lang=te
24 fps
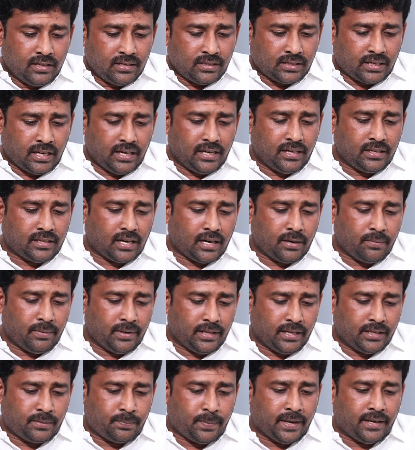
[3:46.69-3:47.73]
స్క్రీన్ షాట్
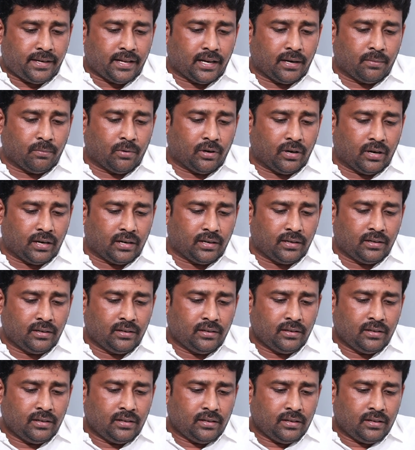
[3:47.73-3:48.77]
తీసి పెట్టాను మొన్న
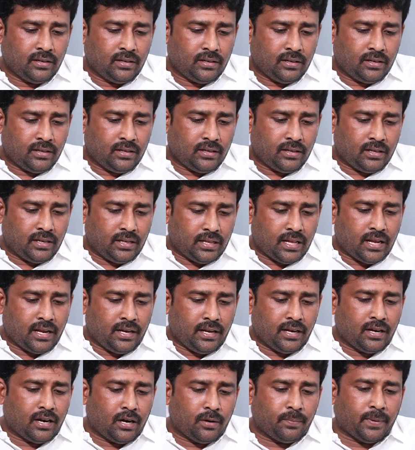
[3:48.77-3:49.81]
ఇదే
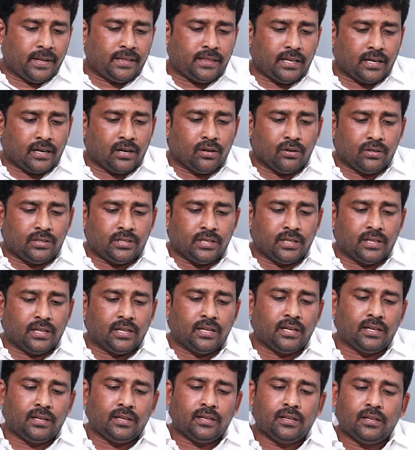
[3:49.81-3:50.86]
ఈనాడు పత్రికలో వచ్చింది